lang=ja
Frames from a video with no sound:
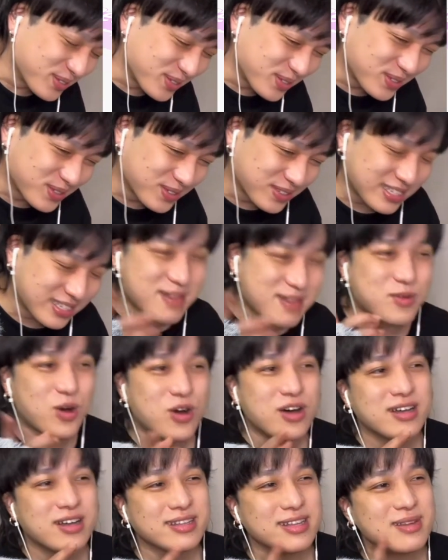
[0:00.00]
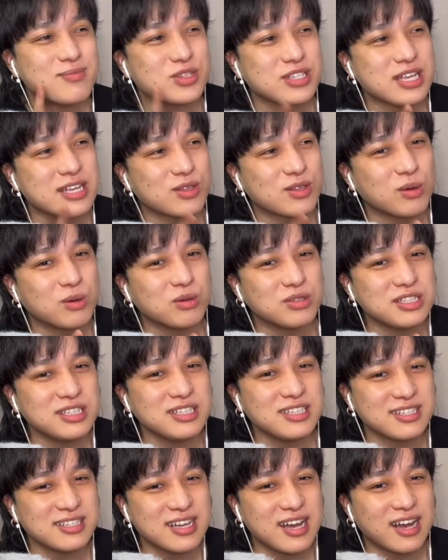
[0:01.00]
そうそう。でも、でもさ、
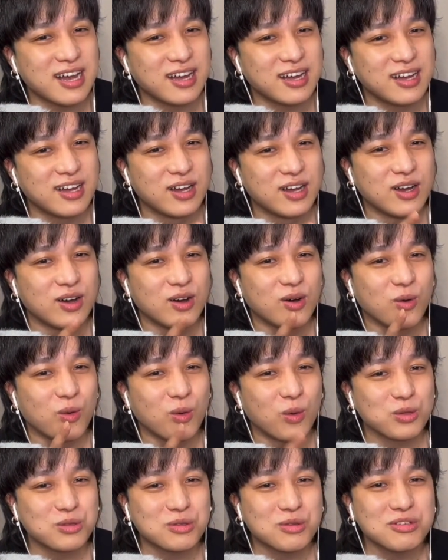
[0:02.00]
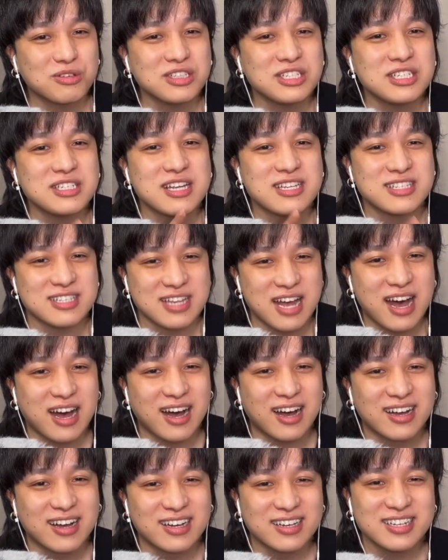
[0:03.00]
同時にさ、落として
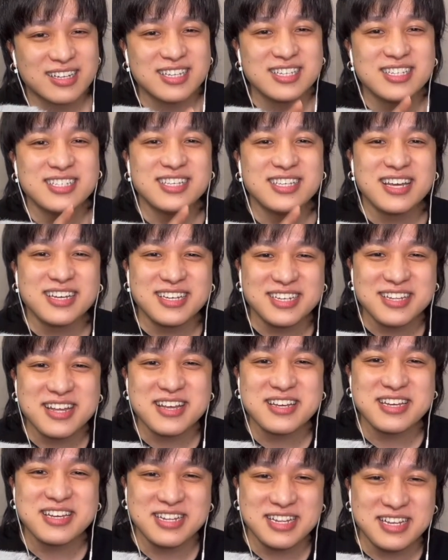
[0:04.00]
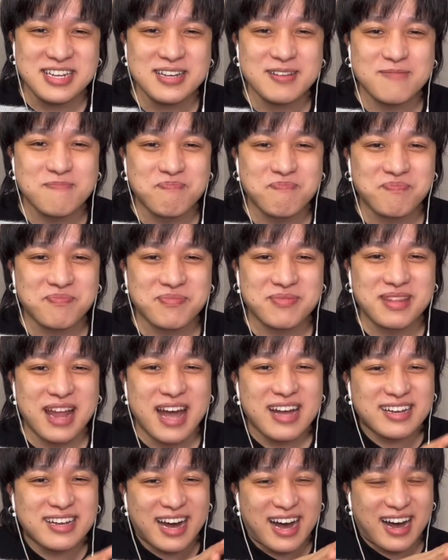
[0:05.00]
さ、奇跡的に
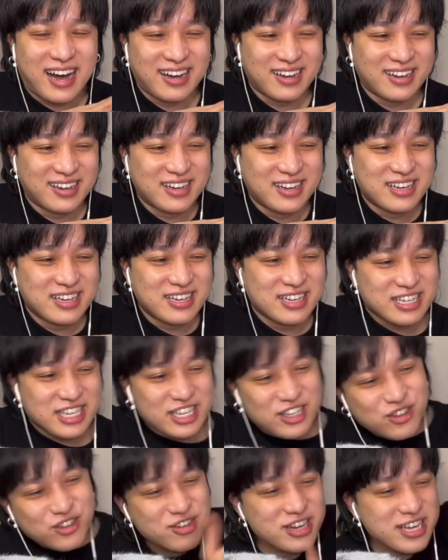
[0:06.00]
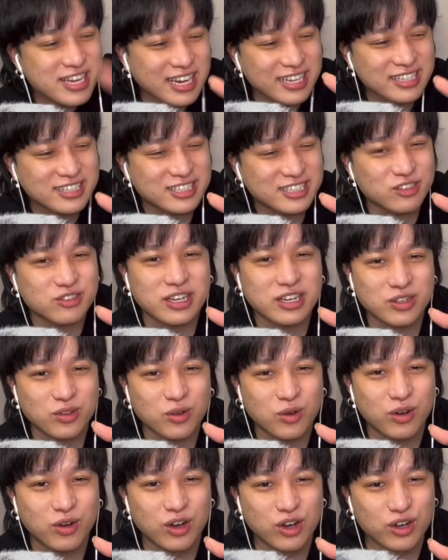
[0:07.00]
なんか、ひっくり返っちゃうん
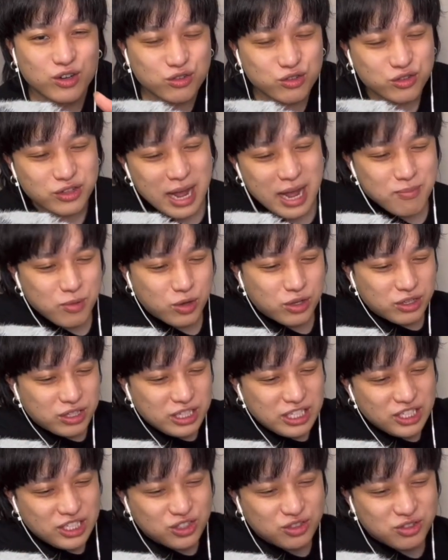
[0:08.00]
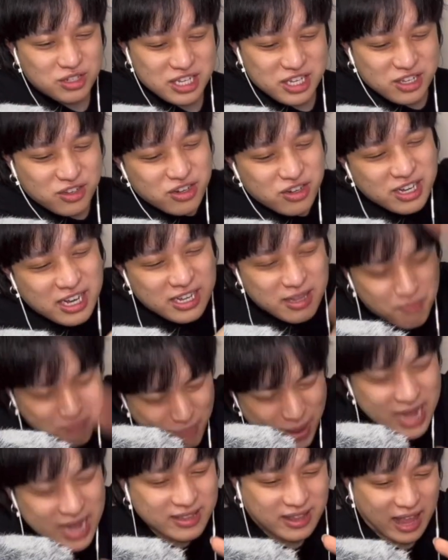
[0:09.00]
だけど、蓋も一緒にひっくり
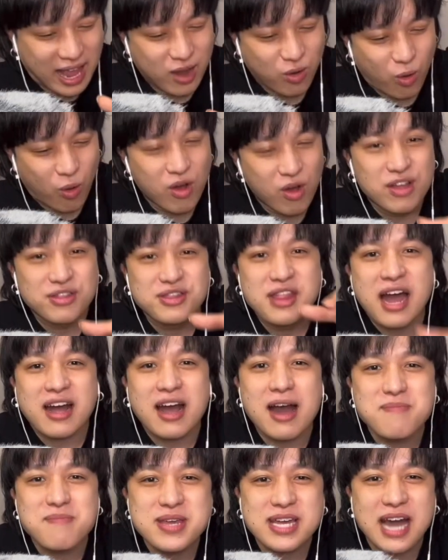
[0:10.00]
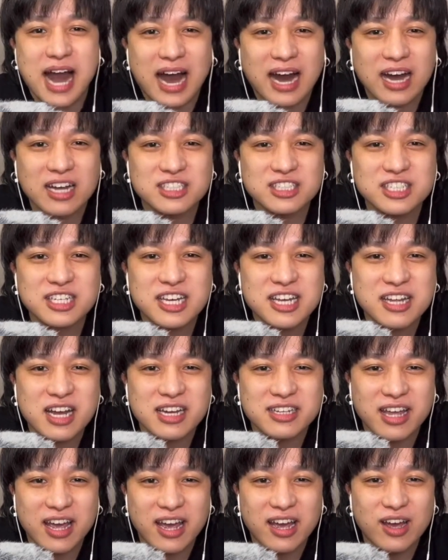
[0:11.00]
返ってバーンって、こう、中身が弾
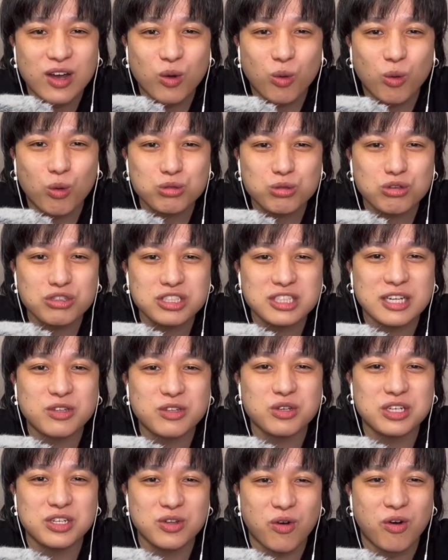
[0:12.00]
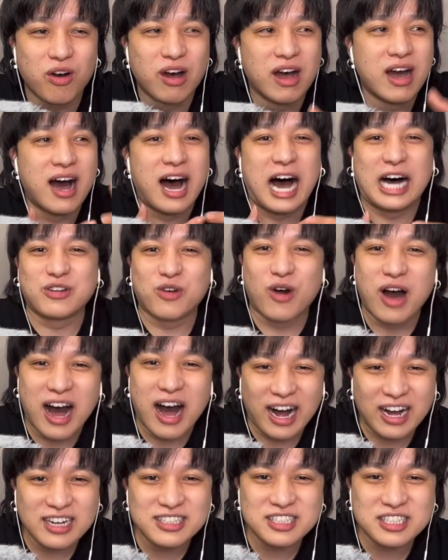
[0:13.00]
けないで落とした時の、あ
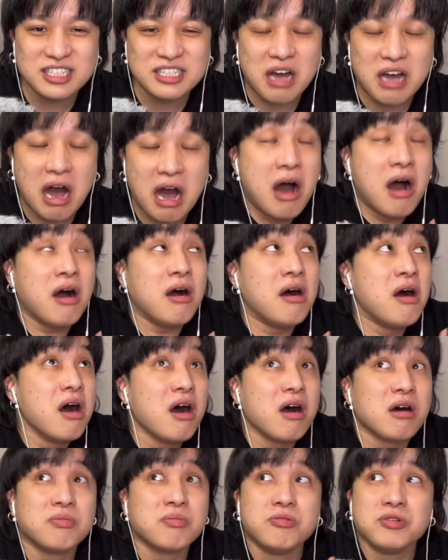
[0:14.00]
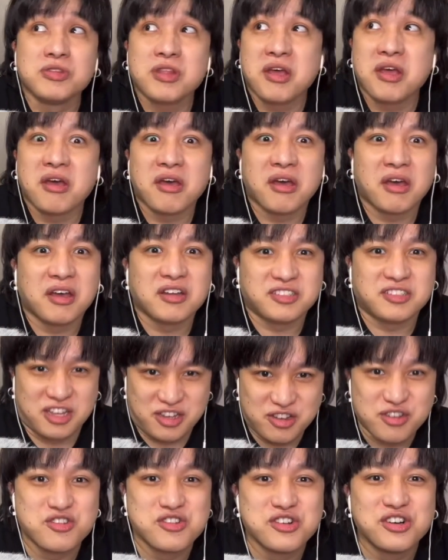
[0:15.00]
の、安心感、あ、危ね
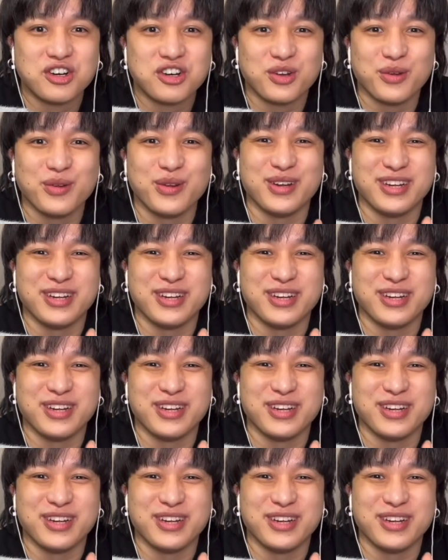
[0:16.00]
えっていう